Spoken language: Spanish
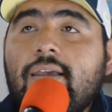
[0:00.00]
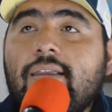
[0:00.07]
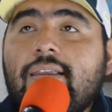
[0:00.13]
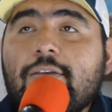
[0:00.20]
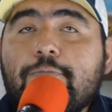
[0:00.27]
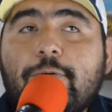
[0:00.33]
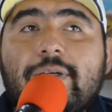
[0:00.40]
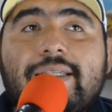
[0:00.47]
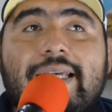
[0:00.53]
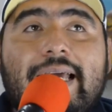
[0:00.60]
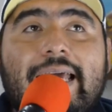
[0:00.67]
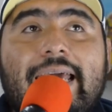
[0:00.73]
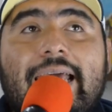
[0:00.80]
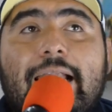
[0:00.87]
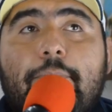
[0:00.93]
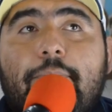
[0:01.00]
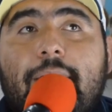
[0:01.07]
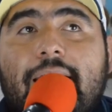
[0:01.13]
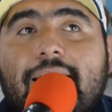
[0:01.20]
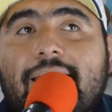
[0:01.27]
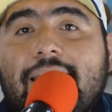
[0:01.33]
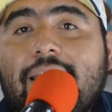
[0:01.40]
Después del
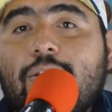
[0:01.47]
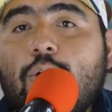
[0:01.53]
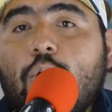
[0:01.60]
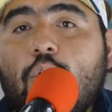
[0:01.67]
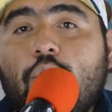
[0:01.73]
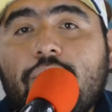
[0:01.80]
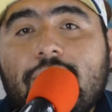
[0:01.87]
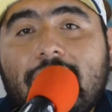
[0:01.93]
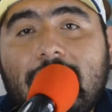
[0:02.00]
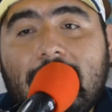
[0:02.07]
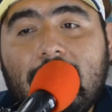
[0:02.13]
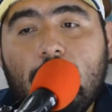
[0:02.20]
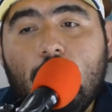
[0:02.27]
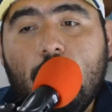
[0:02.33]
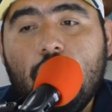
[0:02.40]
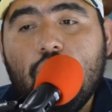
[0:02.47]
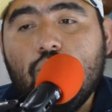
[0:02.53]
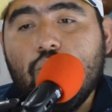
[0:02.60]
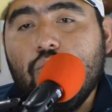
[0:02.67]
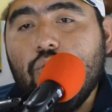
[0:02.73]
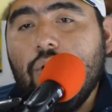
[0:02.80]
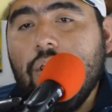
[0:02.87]
partido contra León,
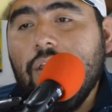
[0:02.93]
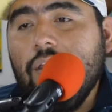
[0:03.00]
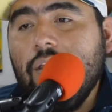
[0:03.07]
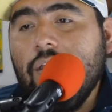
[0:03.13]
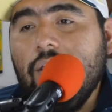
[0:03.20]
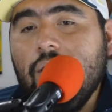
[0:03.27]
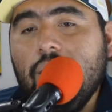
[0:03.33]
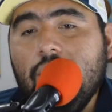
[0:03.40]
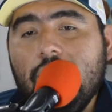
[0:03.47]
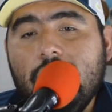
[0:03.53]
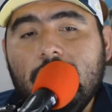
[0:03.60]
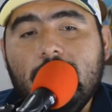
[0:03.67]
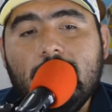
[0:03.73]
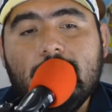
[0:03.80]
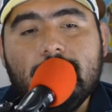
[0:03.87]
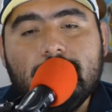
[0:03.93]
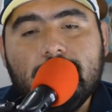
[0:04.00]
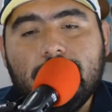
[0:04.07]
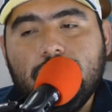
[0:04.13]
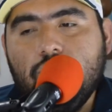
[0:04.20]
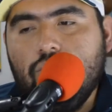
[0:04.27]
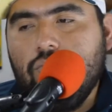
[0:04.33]
eh,
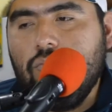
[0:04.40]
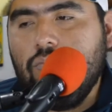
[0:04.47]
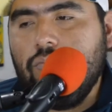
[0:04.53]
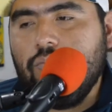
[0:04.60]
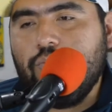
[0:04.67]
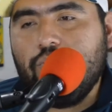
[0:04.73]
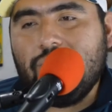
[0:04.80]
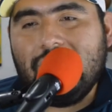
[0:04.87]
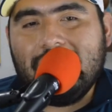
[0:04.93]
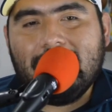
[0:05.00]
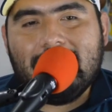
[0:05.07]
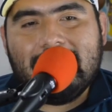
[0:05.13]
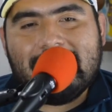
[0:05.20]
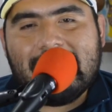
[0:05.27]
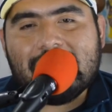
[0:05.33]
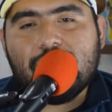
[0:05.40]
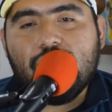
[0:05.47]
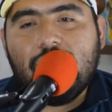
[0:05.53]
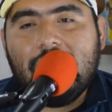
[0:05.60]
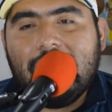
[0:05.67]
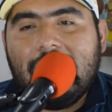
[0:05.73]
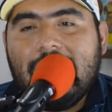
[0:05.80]
se, hace
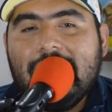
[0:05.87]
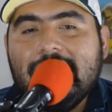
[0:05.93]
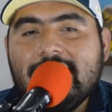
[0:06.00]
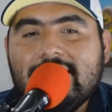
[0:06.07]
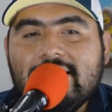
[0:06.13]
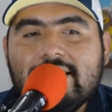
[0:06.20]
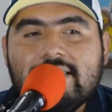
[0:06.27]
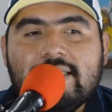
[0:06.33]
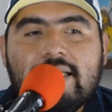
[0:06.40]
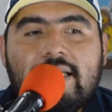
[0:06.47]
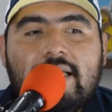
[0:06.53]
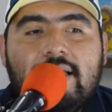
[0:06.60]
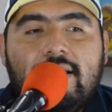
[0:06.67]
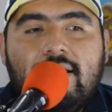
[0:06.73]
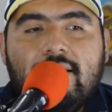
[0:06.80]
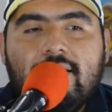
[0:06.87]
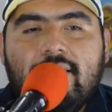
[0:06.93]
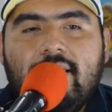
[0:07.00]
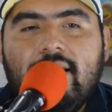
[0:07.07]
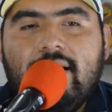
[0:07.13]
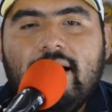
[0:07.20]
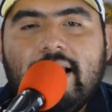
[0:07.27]
un análisis
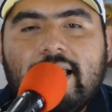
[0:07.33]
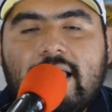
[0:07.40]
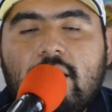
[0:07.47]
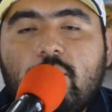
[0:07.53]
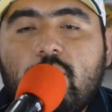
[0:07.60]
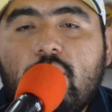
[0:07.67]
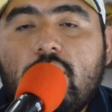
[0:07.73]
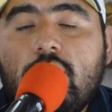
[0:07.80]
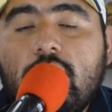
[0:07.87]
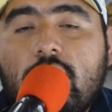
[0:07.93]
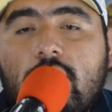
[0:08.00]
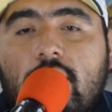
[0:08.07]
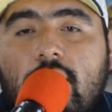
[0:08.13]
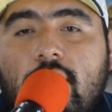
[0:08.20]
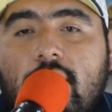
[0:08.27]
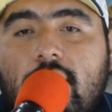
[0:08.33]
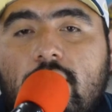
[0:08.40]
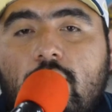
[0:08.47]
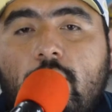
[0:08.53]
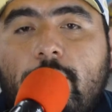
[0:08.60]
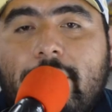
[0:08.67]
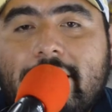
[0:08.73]
del equipo, eh,
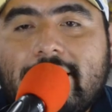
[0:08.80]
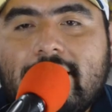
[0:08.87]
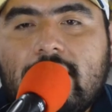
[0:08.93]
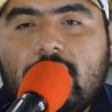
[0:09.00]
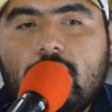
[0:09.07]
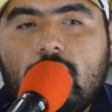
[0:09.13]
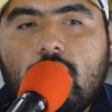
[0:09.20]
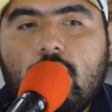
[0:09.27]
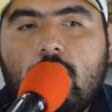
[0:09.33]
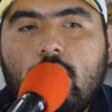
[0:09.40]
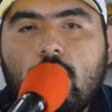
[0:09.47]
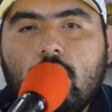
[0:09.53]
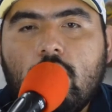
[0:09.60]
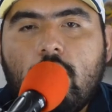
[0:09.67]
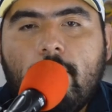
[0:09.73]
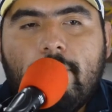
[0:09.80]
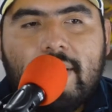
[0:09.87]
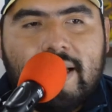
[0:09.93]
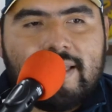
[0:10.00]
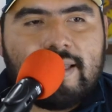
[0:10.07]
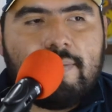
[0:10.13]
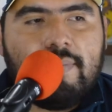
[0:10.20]
un partido
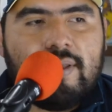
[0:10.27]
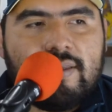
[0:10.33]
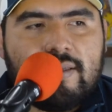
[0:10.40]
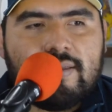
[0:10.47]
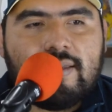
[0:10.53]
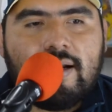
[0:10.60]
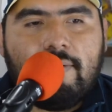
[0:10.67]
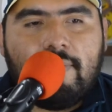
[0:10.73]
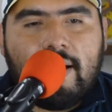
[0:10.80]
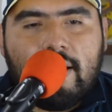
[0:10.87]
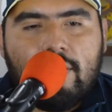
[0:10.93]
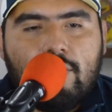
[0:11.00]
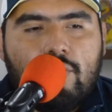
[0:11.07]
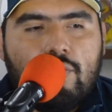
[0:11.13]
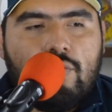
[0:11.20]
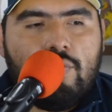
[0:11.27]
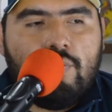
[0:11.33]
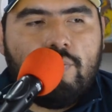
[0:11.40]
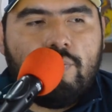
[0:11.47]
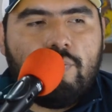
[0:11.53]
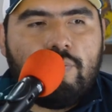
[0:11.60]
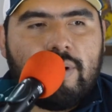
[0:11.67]
completamente trabado,
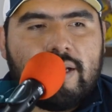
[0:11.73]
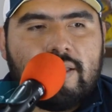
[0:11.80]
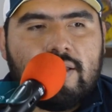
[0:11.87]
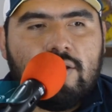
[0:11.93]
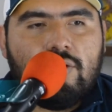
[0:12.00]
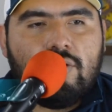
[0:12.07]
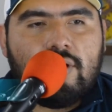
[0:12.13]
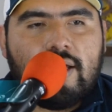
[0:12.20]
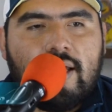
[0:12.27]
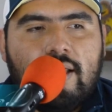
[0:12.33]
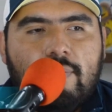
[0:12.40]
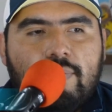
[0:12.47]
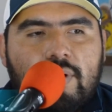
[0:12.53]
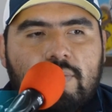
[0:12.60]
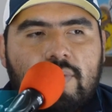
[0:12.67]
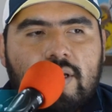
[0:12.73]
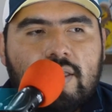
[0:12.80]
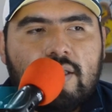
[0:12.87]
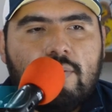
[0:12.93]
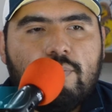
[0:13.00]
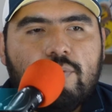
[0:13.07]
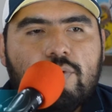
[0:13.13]
un partido que el primer
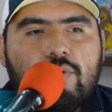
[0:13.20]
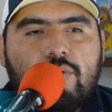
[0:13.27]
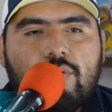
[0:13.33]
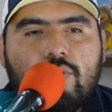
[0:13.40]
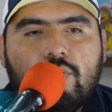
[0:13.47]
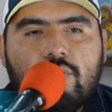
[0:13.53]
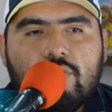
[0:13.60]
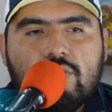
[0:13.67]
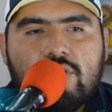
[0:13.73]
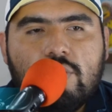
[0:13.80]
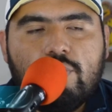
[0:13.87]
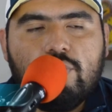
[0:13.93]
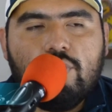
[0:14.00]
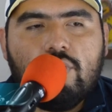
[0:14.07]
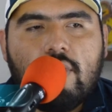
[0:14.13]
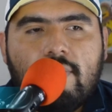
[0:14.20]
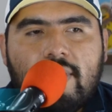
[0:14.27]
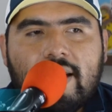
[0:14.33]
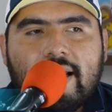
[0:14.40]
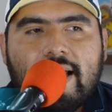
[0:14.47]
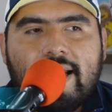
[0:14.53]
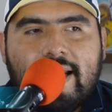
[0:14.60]
tiempo se pudo
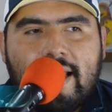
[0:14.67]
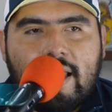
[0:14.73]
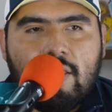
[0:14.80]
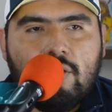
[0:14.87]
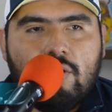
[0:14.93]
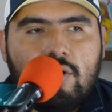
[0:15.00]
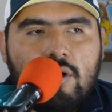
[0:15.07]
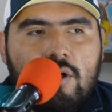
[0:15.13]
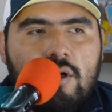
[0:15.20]
haber ganado.